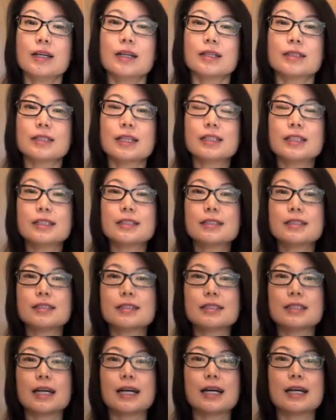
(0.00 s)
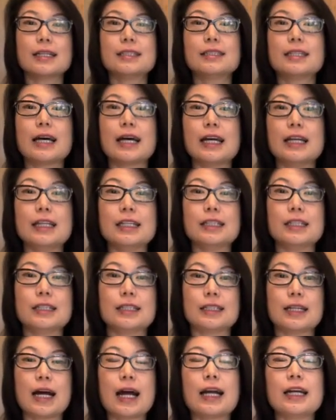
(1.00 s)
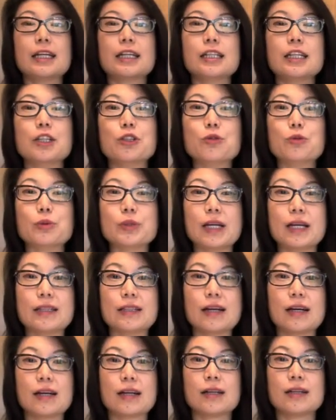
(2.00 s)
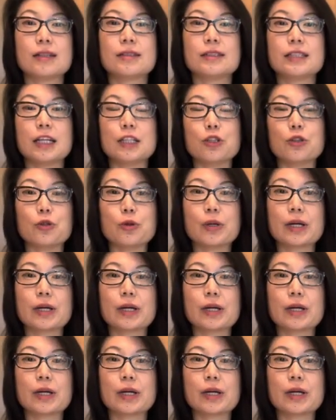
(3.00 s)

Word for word: 桑德斯呢，在二零零五年呢，在纽约